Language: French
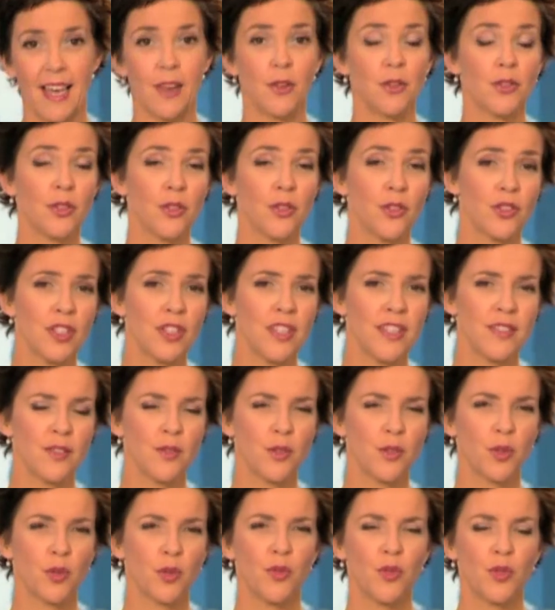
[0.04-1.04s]
À Los
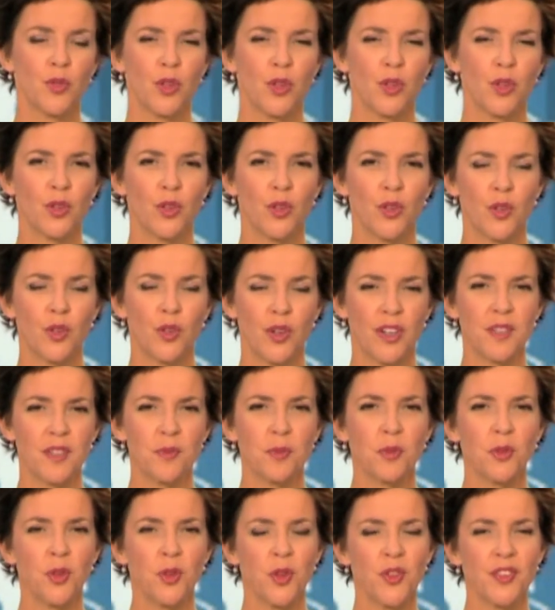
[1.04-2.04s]
Angeles, nous retrouvons notre
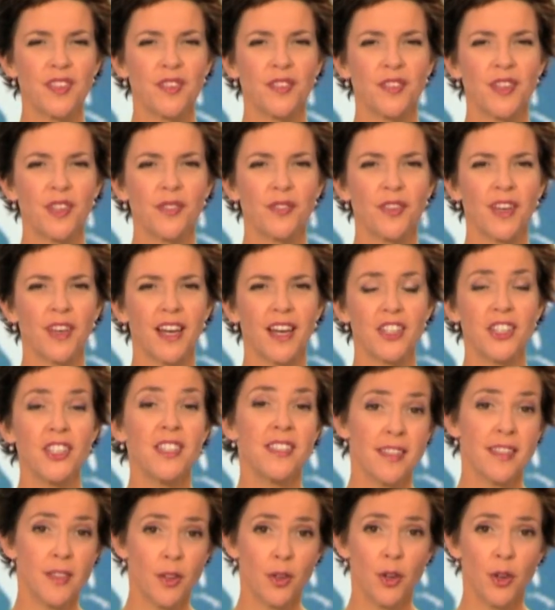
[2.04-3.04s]
correspondant Stéphane
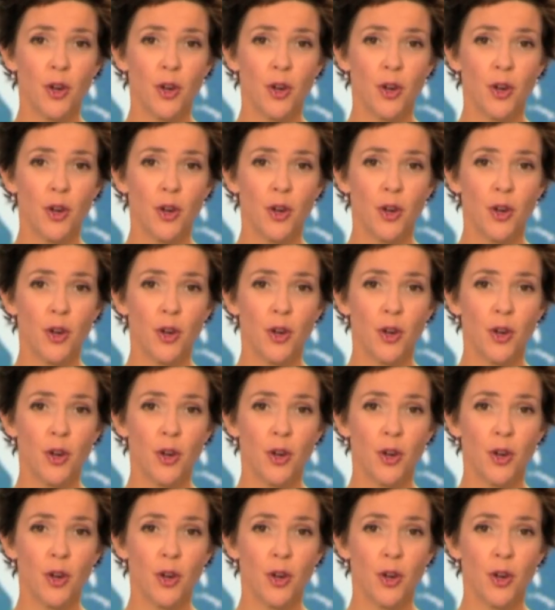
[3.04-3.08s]
Ferracci.